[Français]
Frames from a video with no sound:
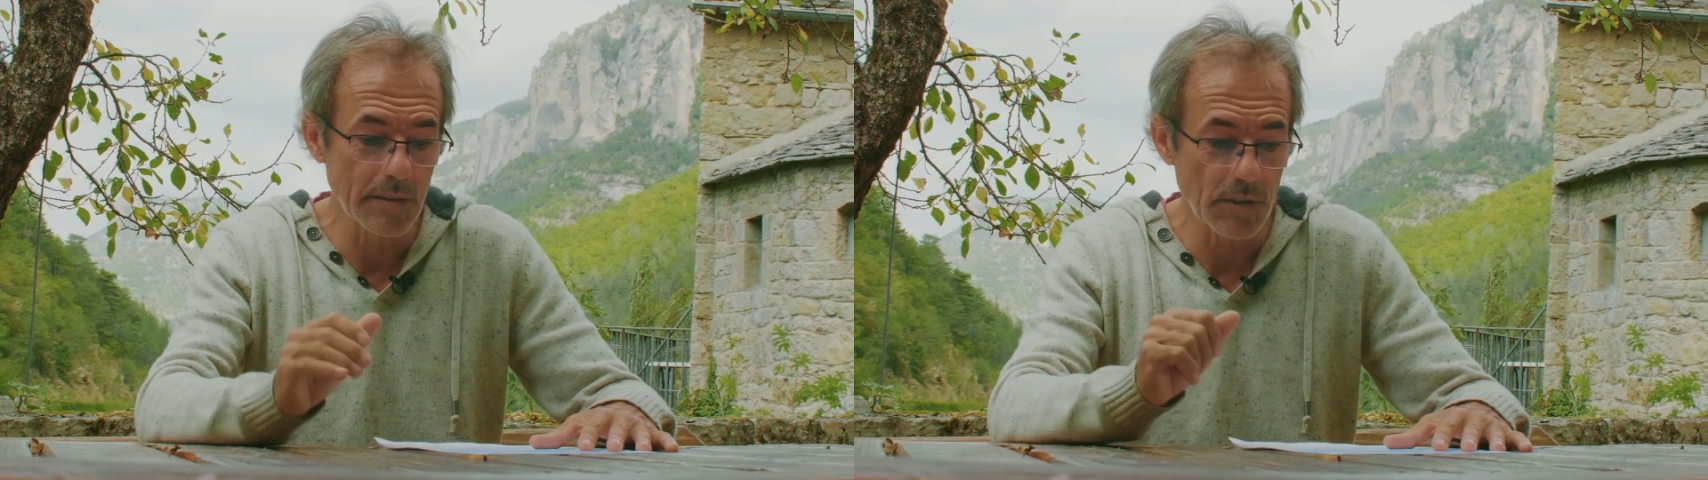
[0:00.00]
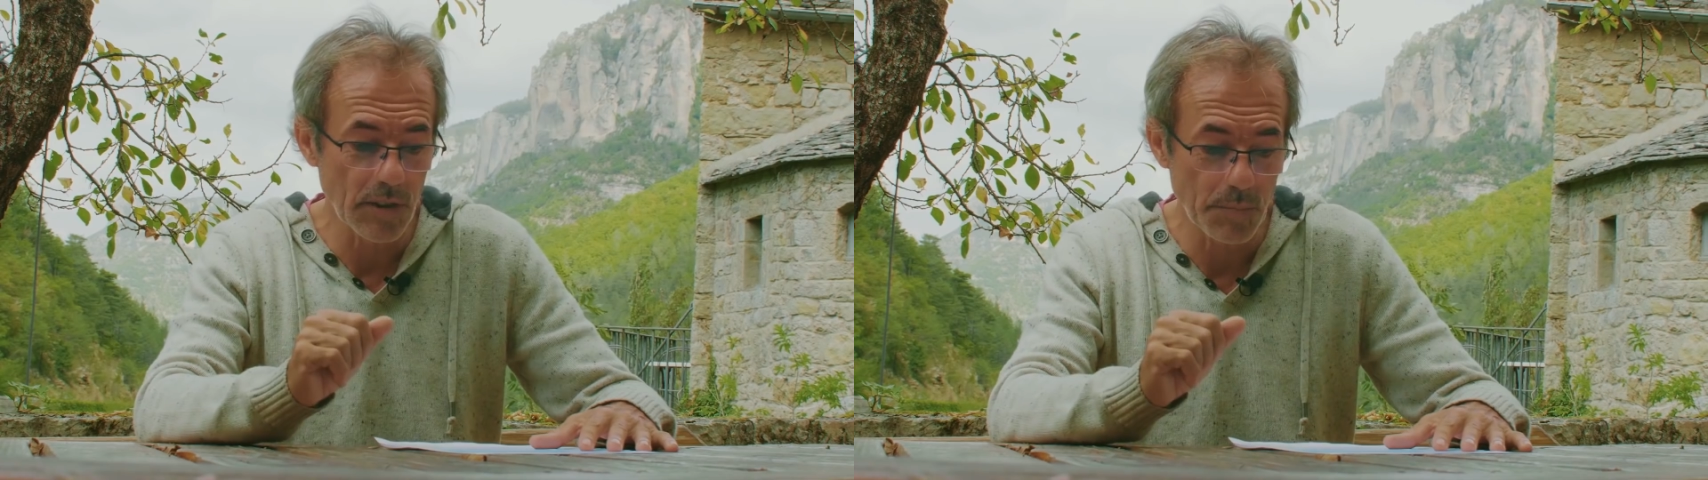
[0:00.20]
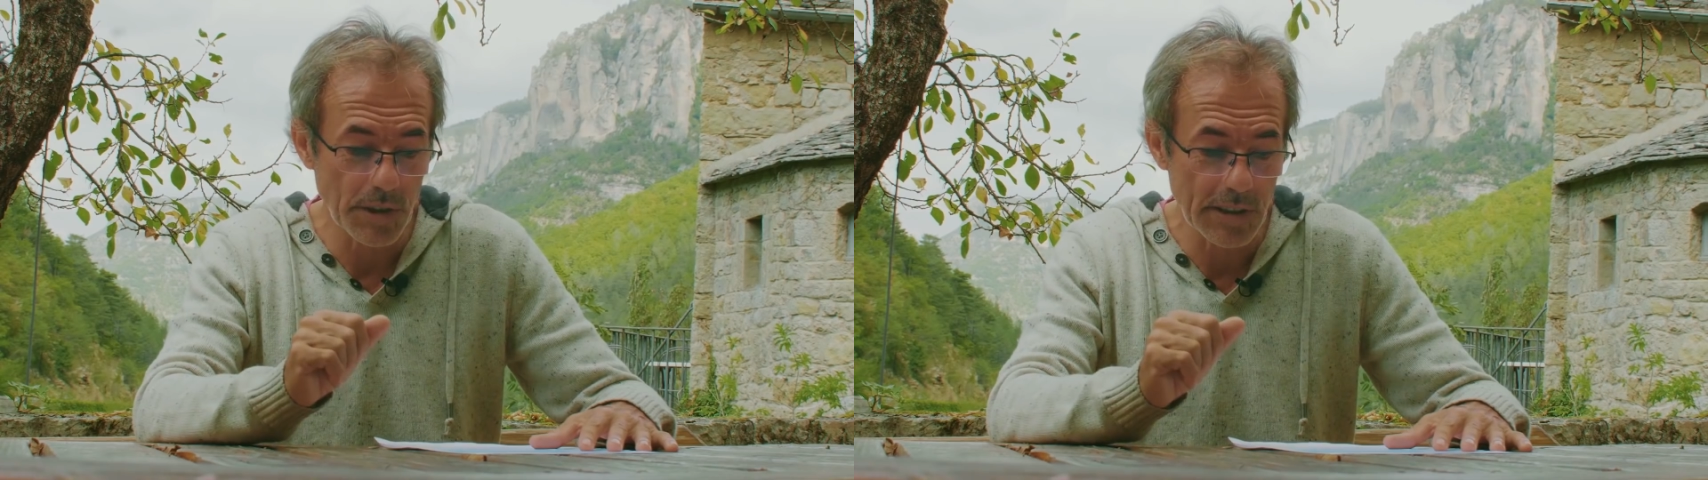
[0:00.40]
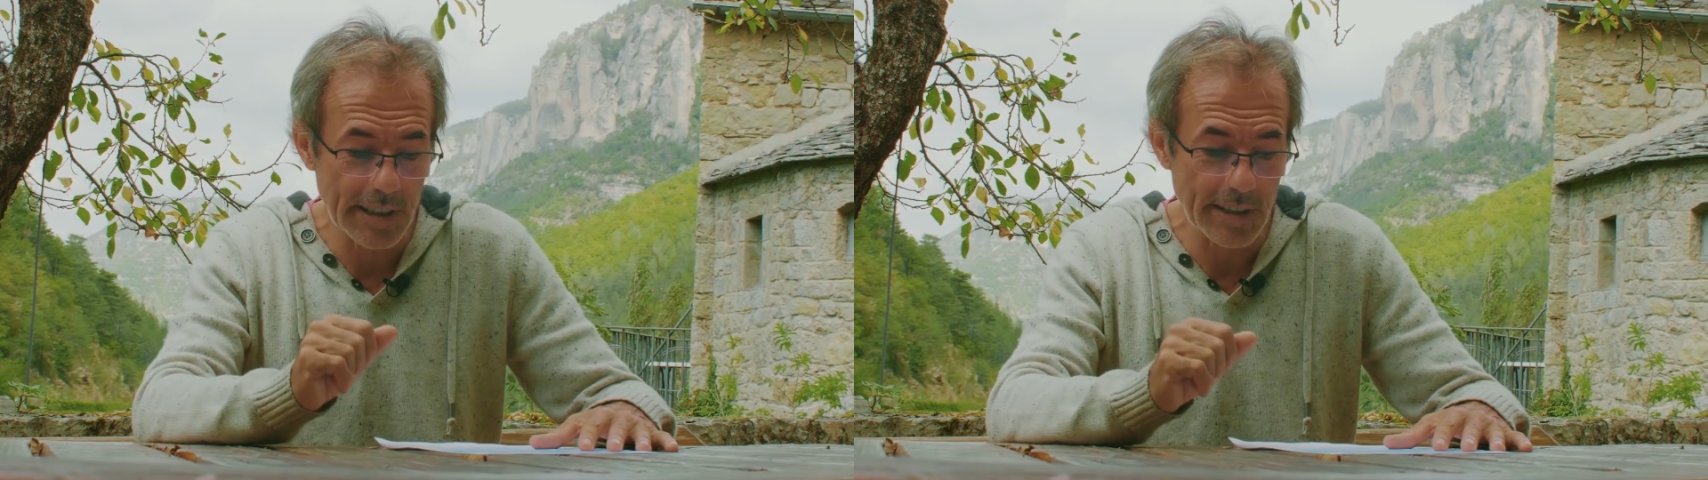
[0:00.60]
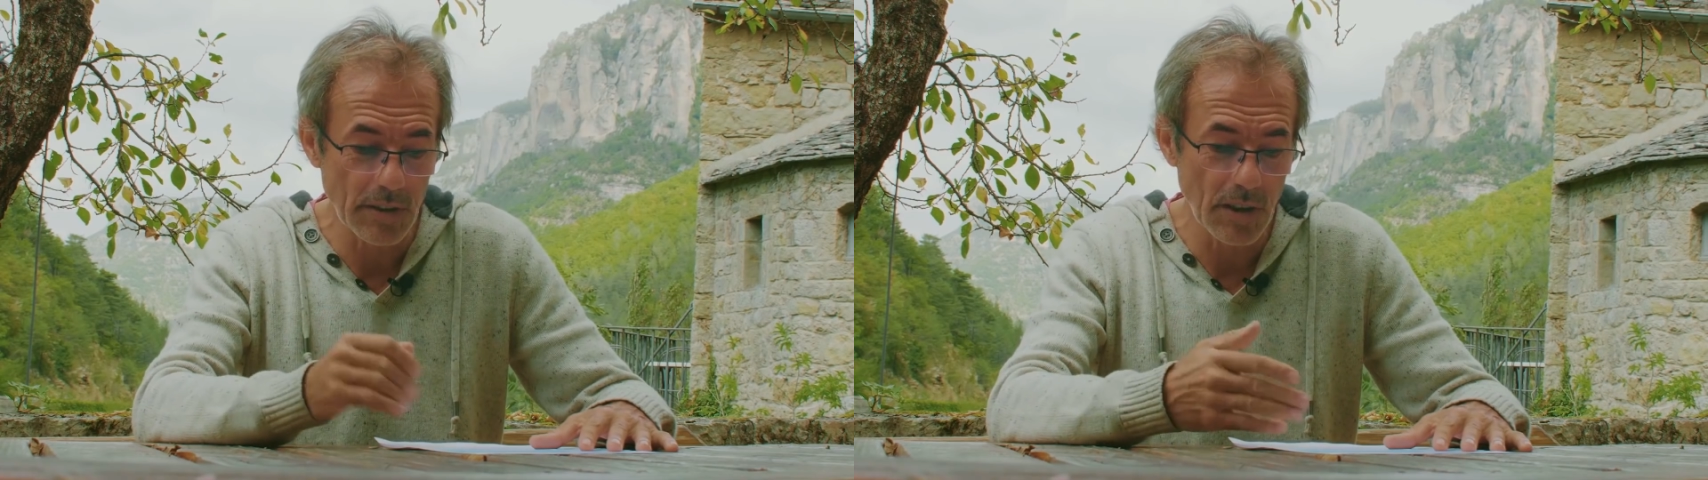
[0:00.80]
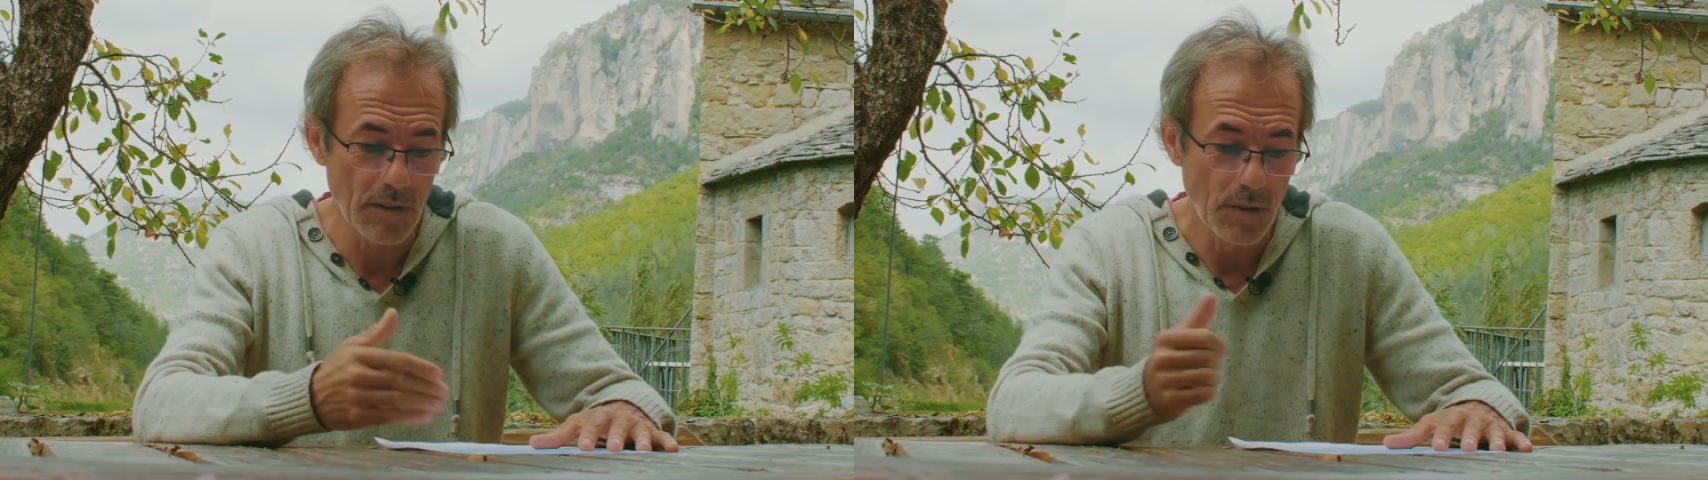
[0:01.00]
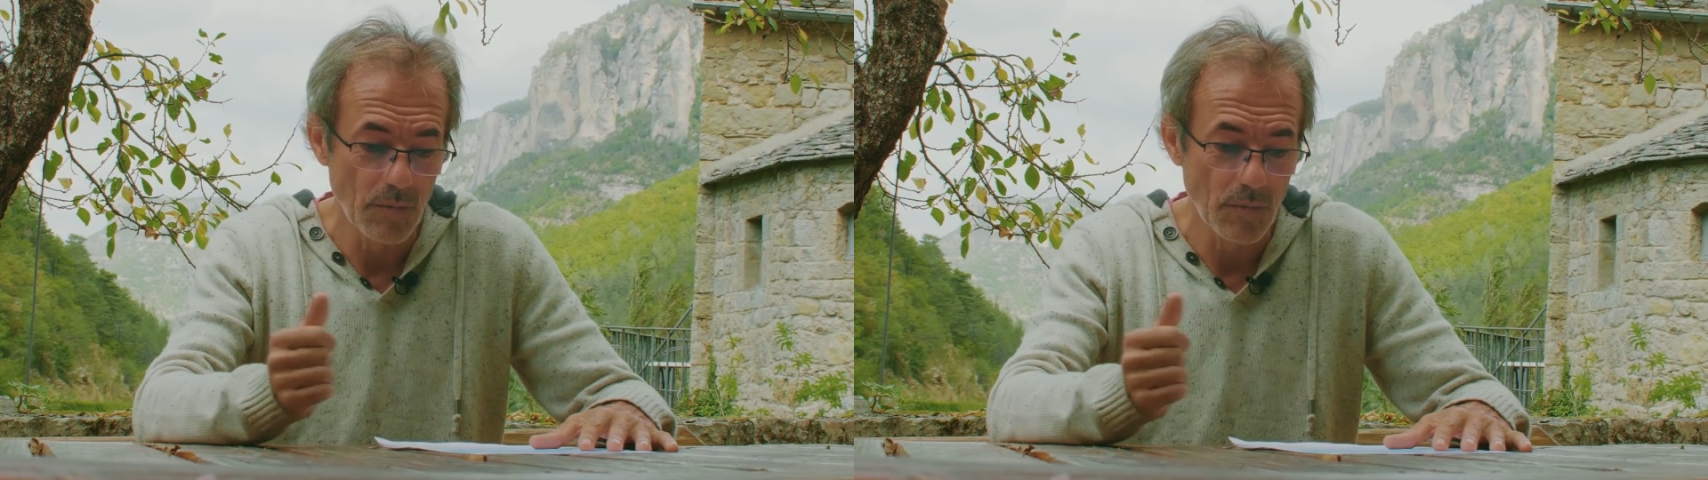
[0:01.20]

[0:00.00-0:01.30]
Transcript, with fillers: avec votre esprit directeur